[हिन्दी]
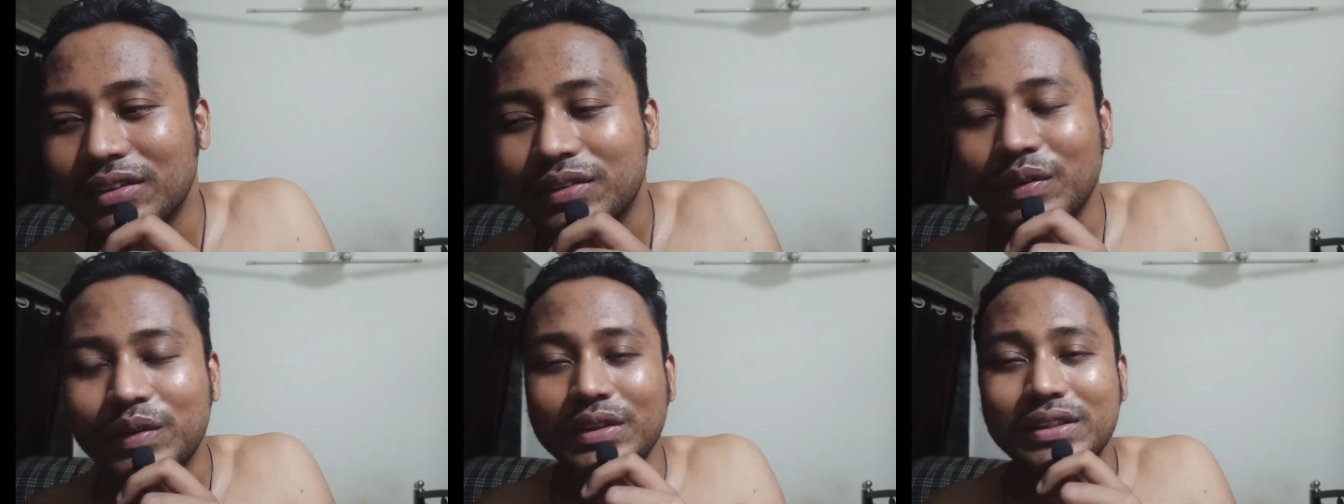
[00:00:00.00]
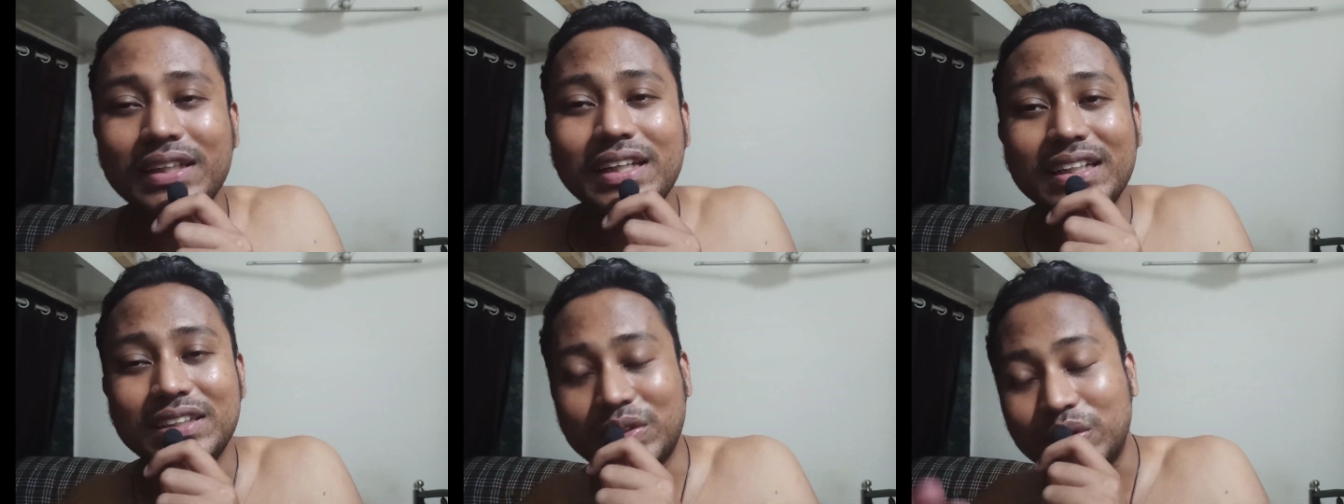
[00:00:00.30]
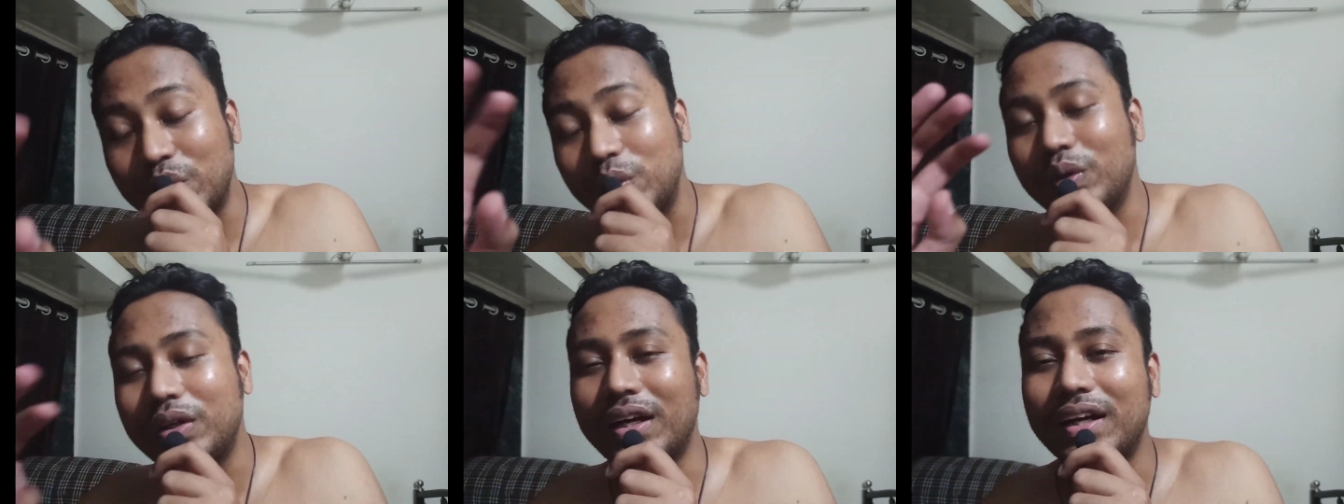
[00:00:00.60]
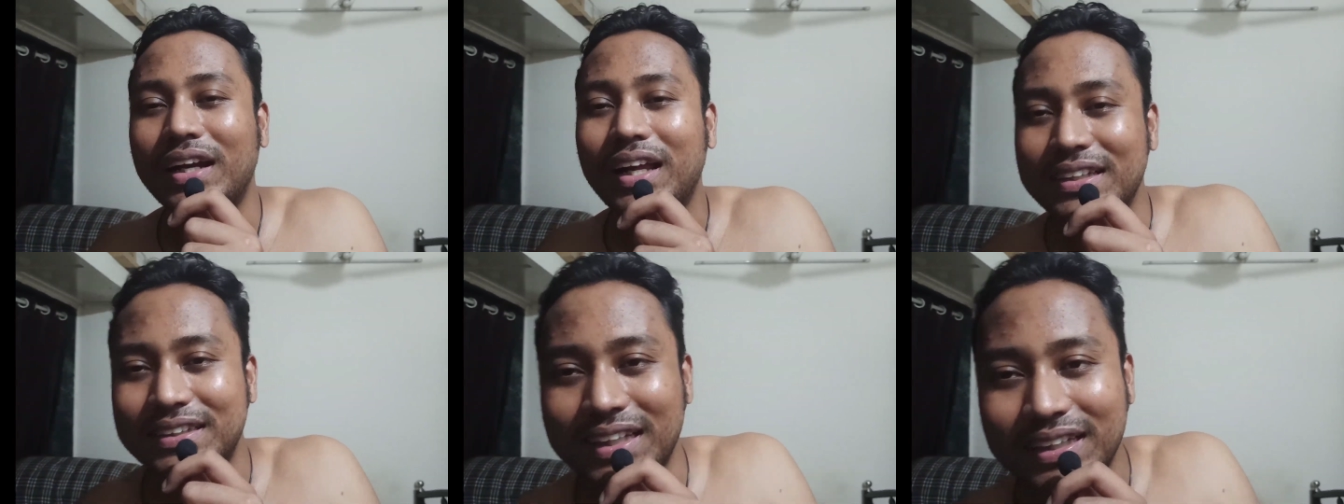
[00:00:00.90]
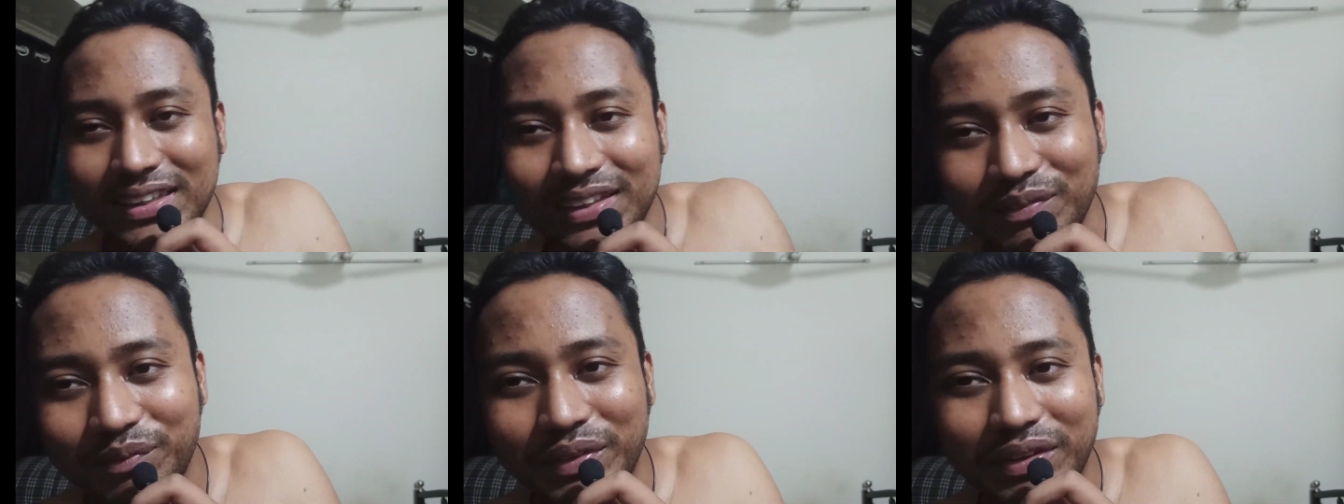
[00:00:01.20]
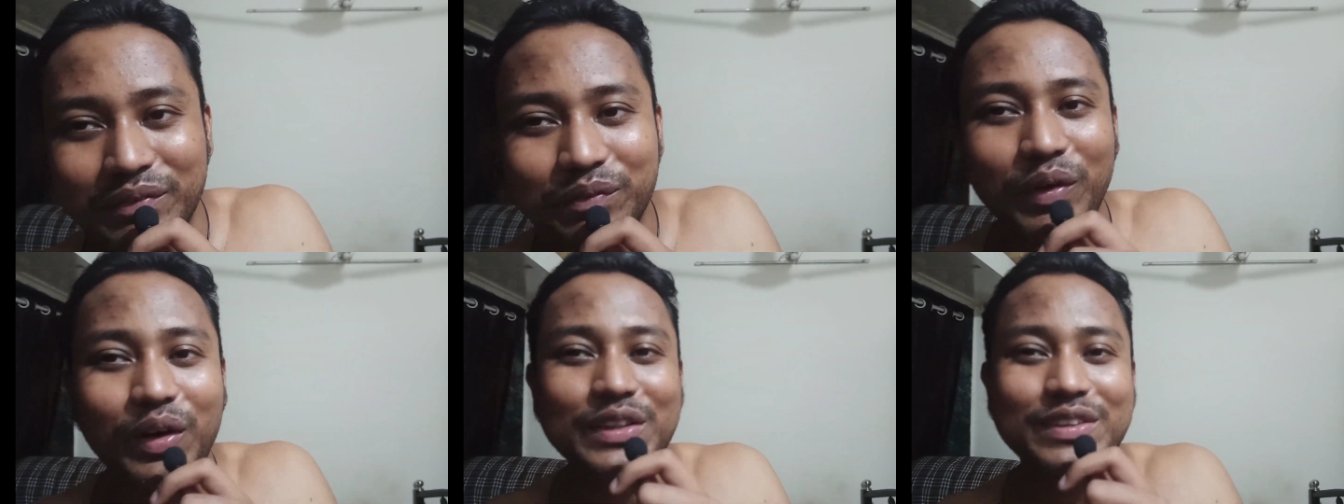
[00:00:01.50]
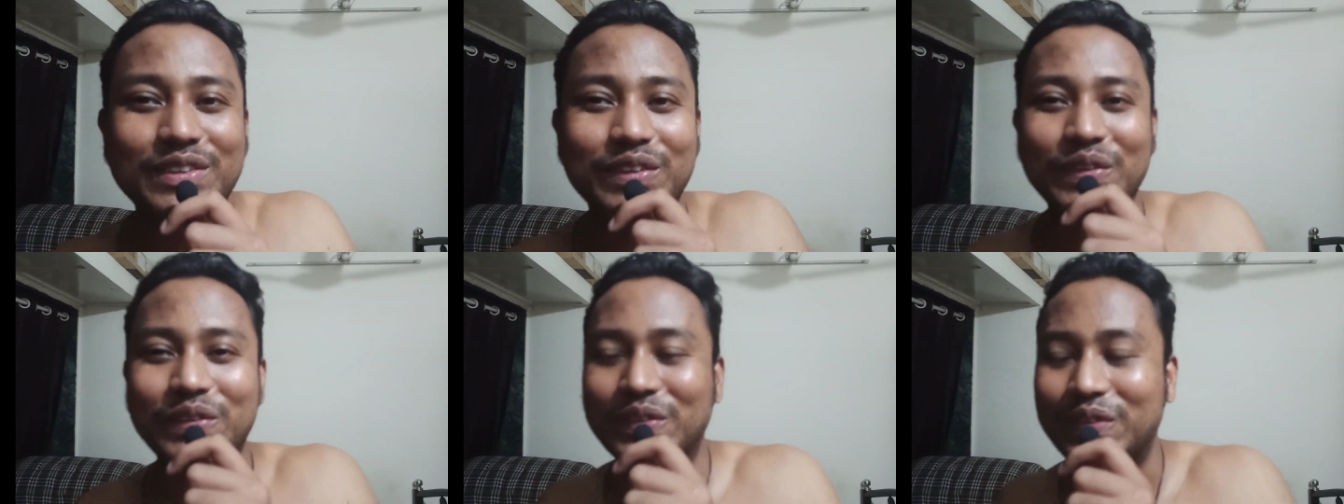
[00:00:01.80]
तो ये शुरू करना चाहते हैं बिग बॉस
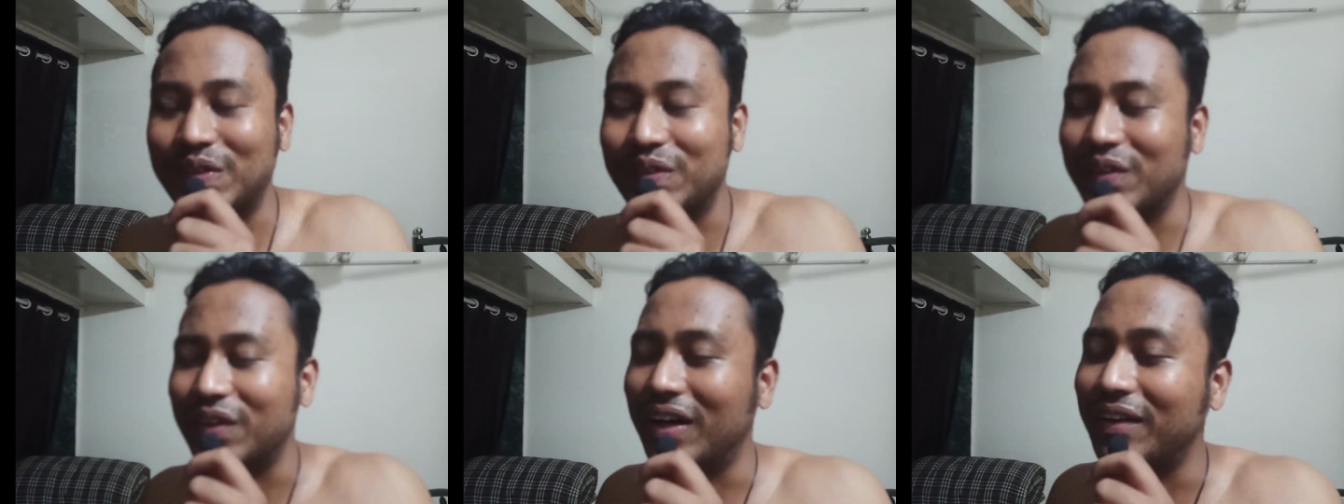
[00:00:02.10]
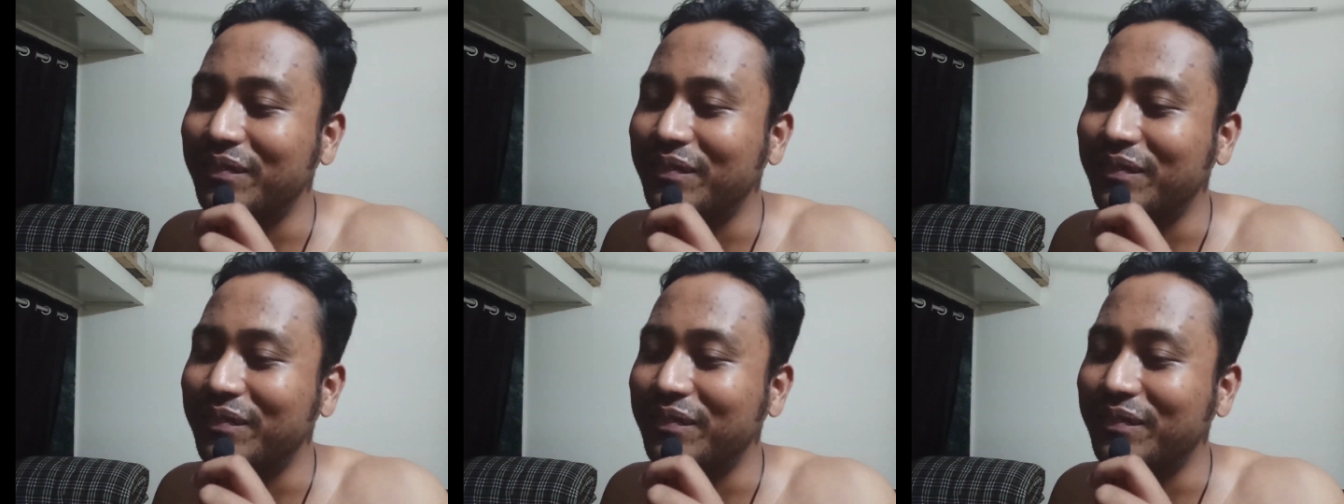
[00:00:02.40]
दोस्तों